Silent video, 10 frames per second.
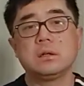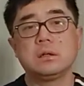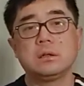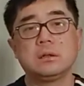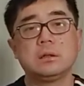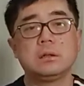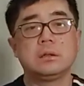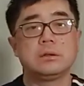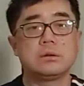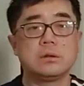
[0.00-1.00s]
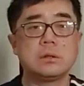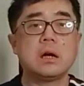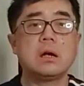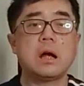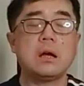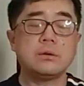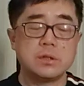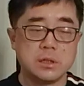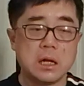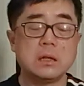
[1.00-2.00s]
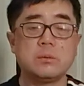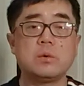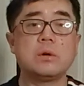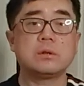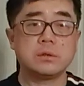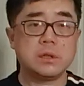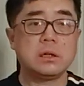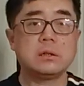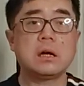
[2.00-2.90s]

啊，所以当然还有其他的，不光是这个，